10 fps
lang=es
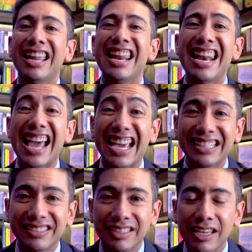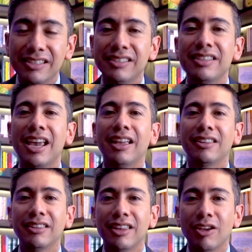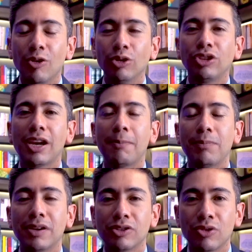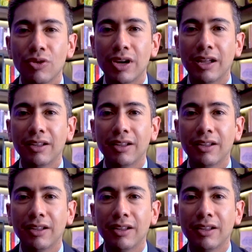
la esencia de otra persona,